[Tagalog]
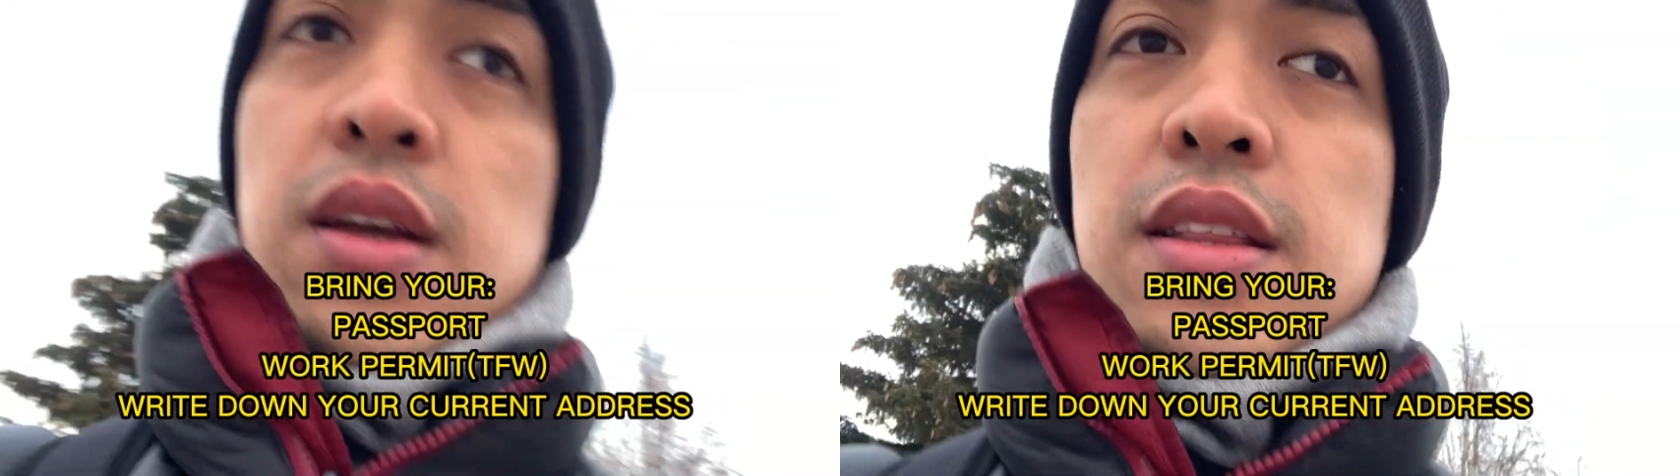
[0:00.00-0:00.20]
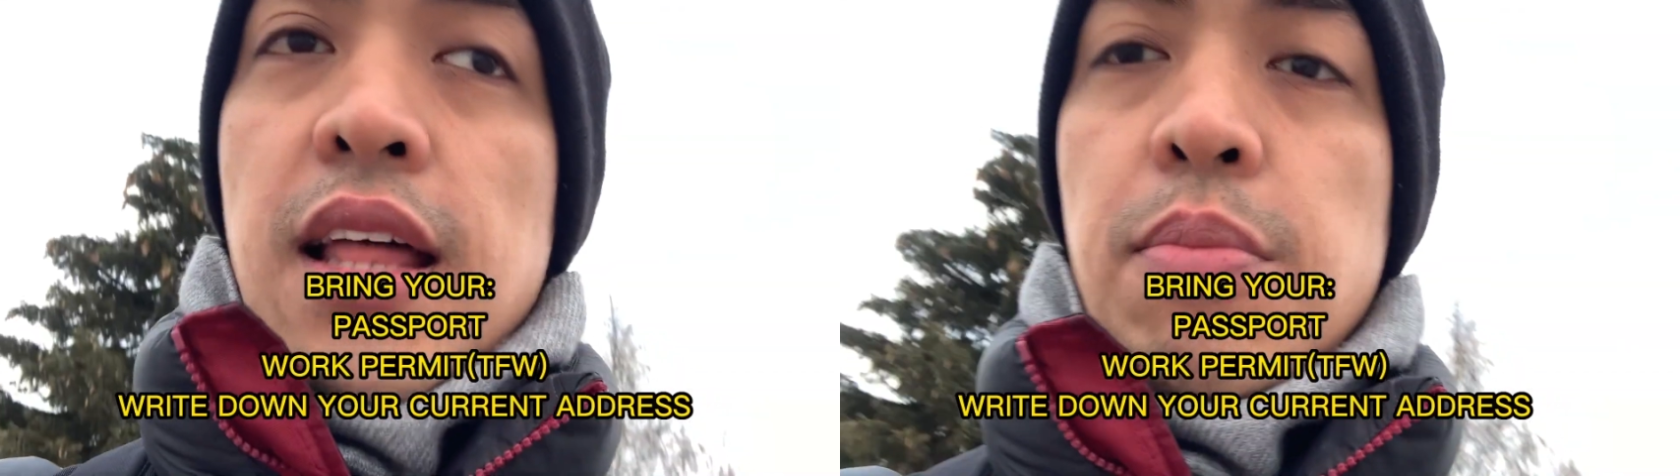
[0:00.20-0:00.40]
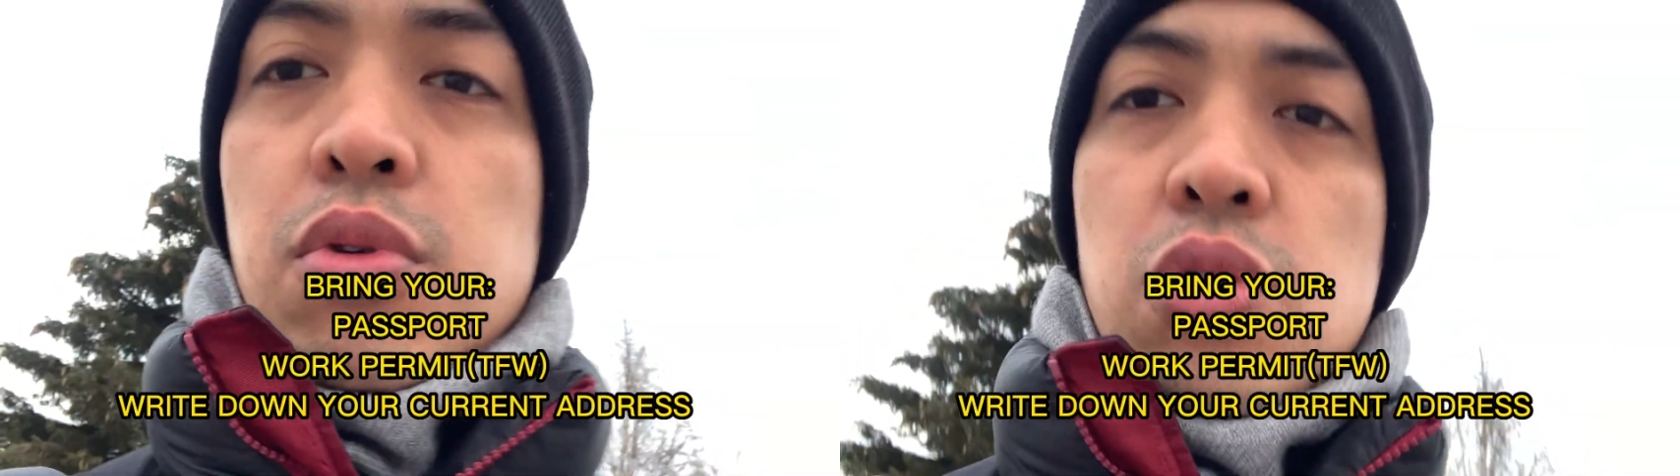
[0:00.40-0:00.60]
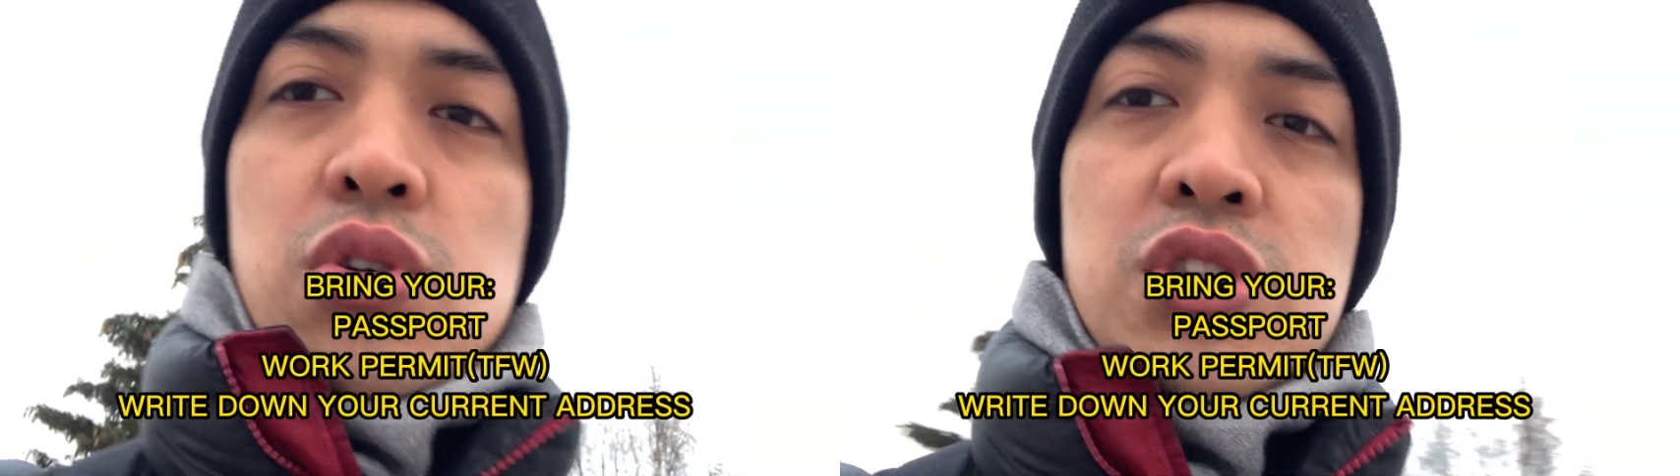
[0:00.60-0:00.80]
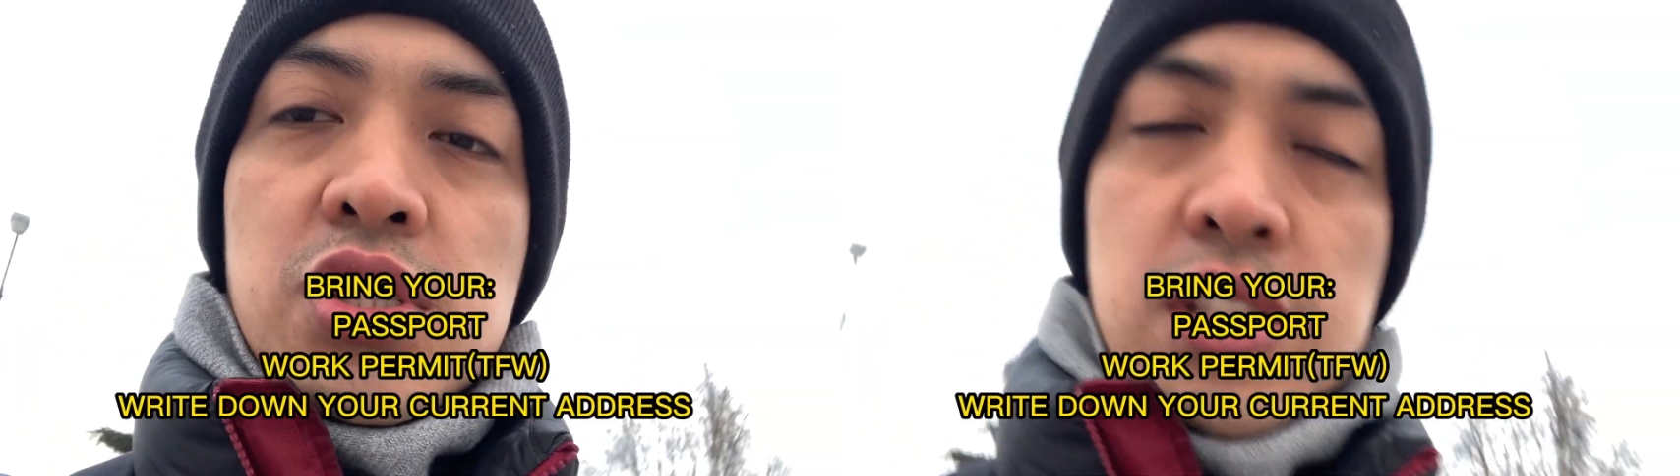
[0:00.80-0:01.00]

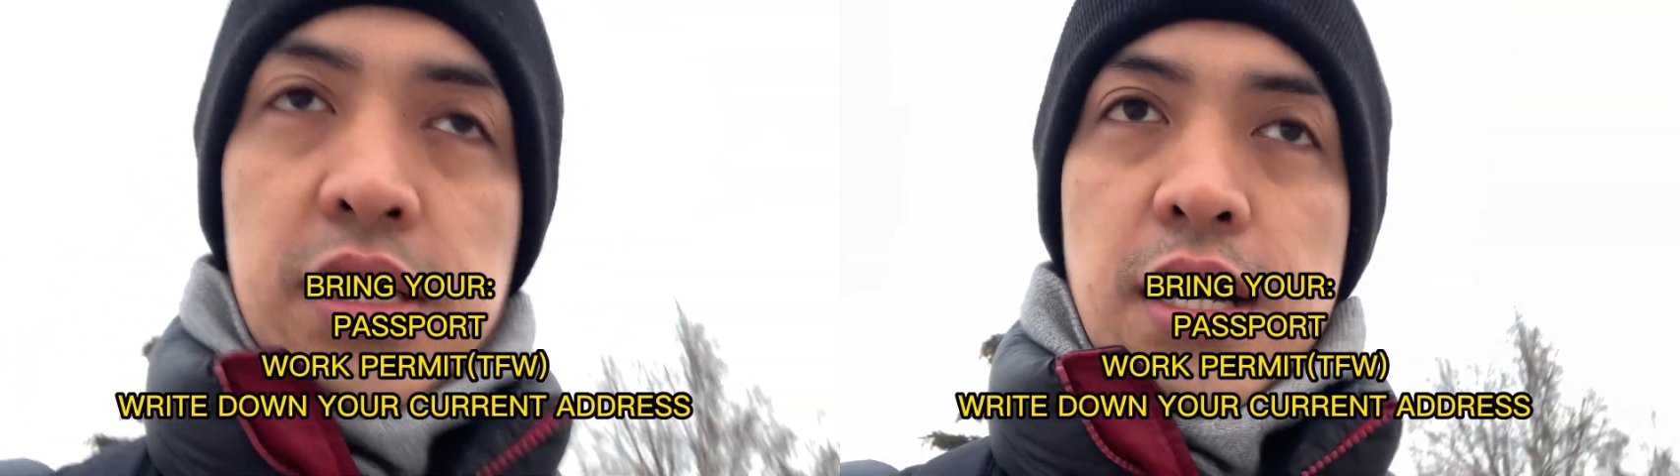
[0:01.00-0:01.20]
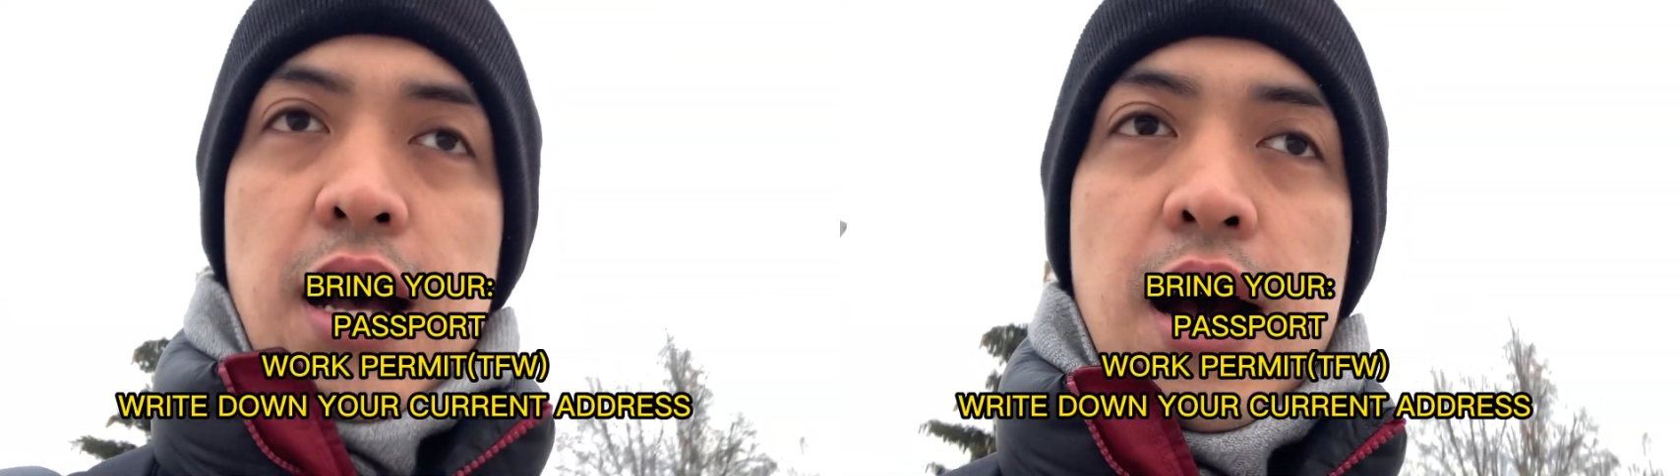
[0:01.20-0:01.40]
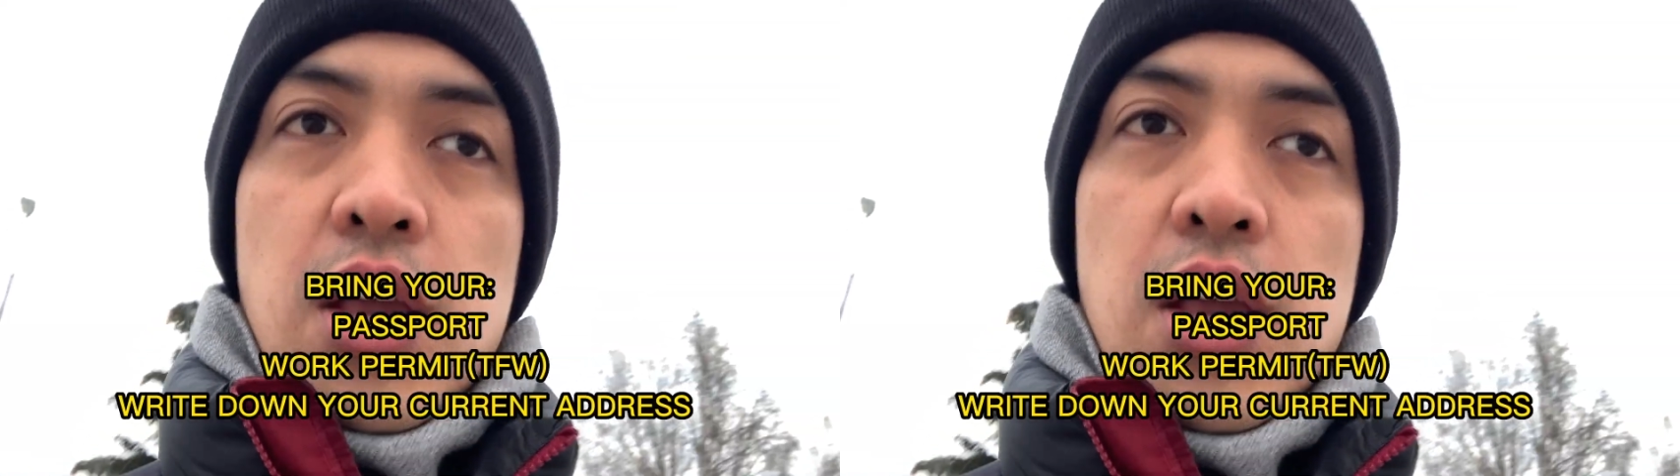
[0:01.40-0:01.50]
tapos uh,